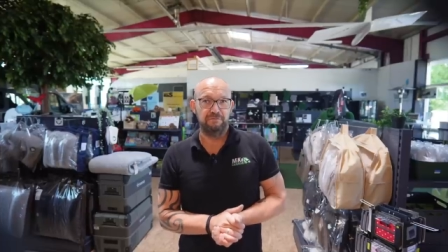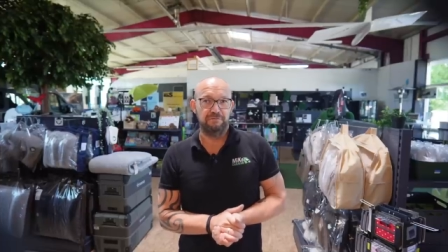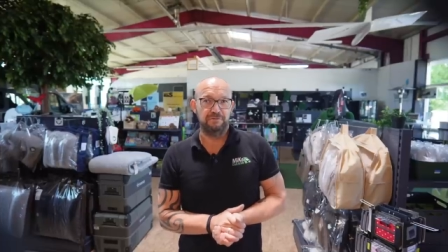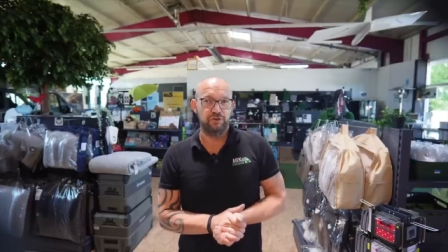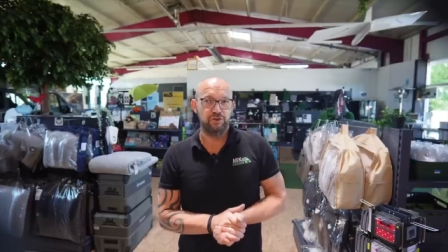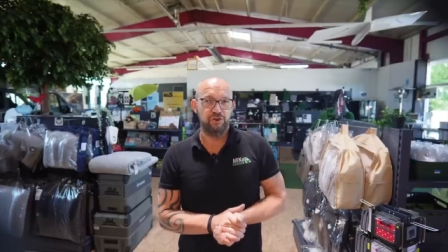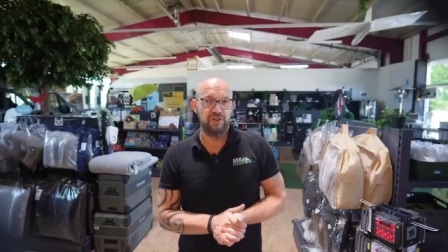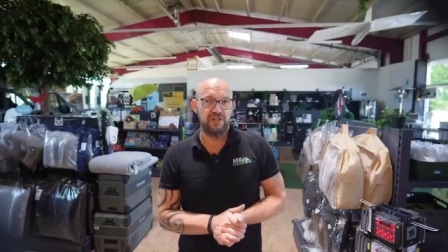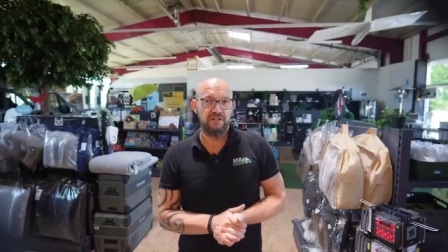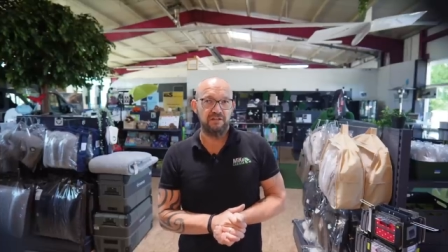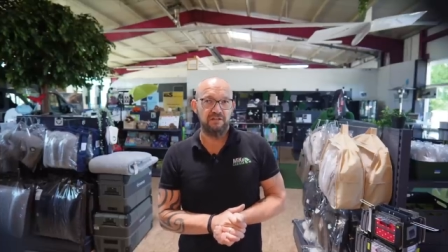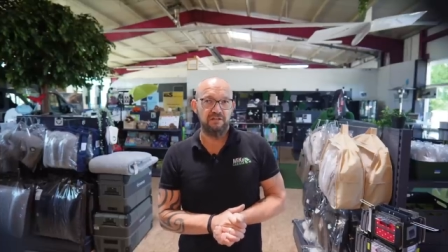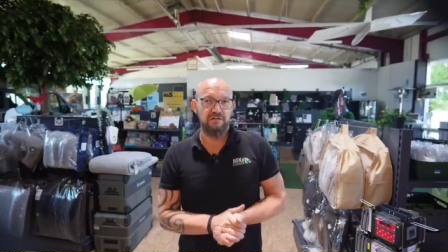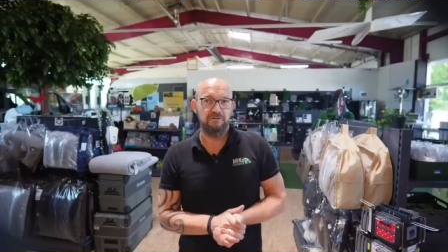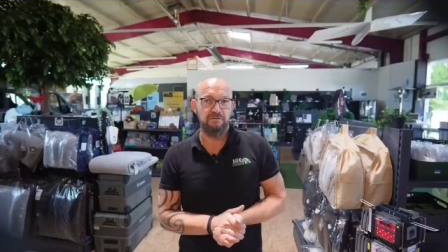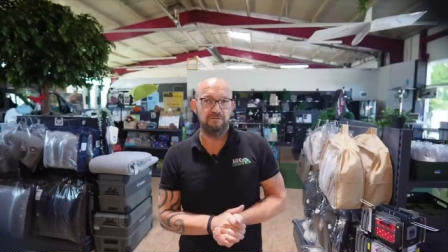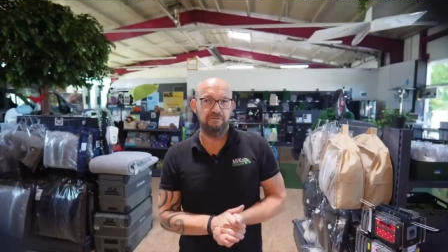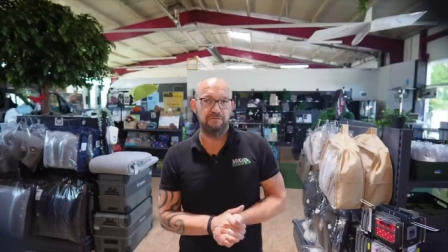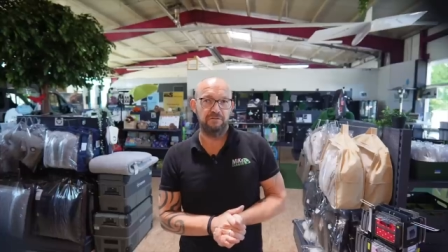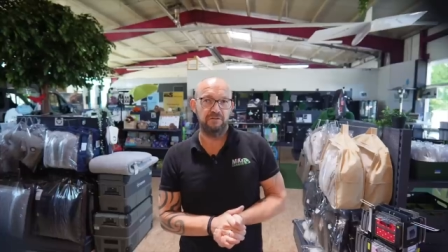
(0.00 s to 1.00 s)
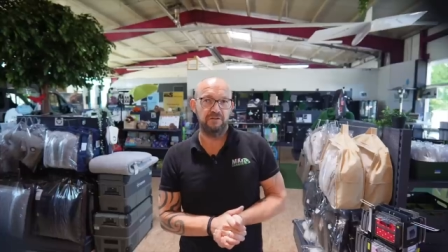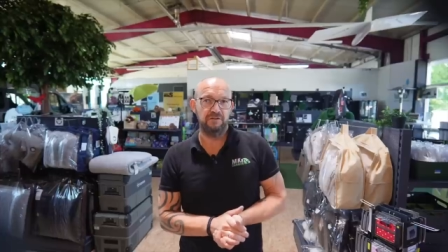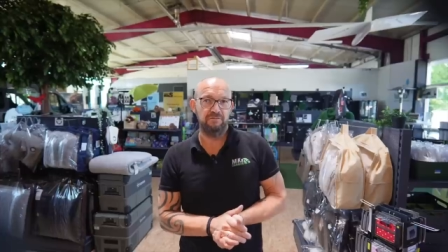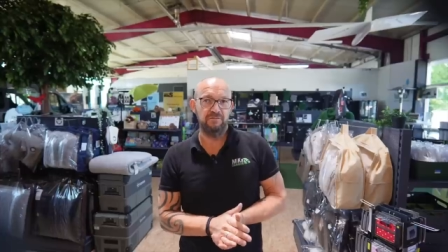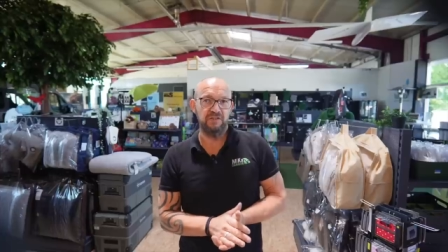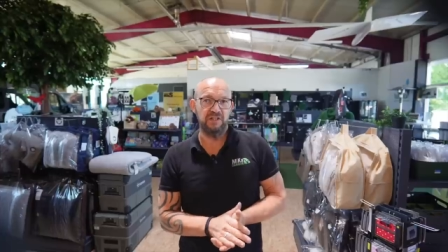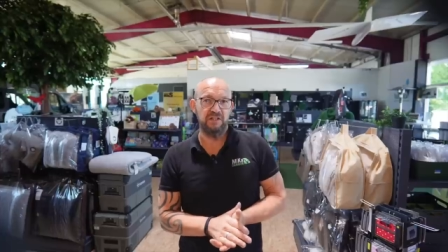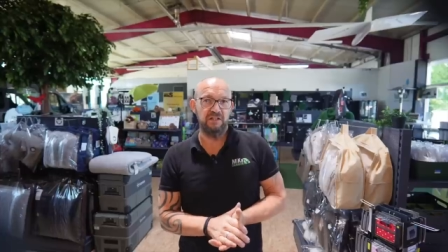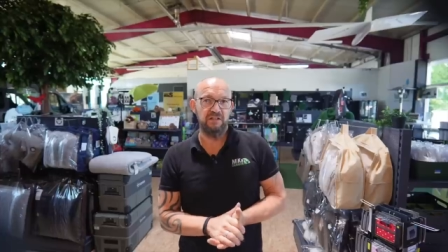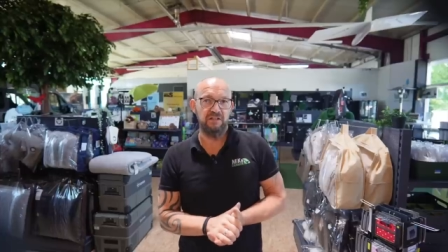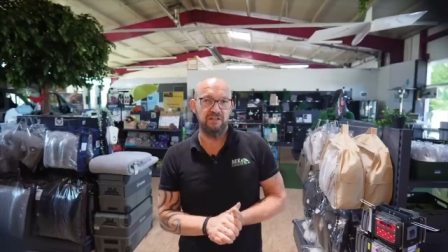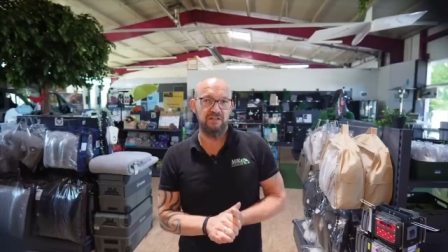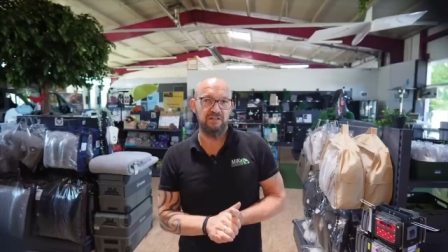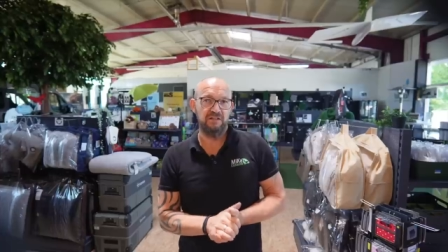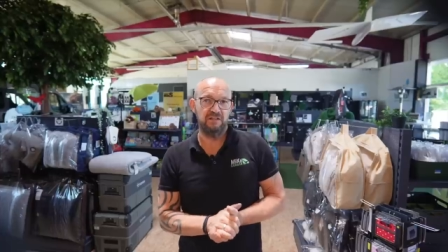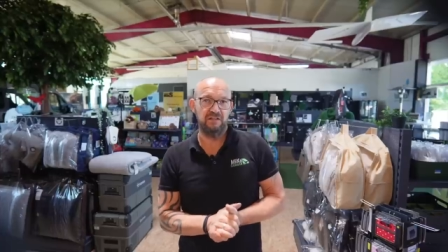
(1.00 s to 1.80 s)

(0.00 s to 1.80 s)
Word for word: verstanden von demjenigen,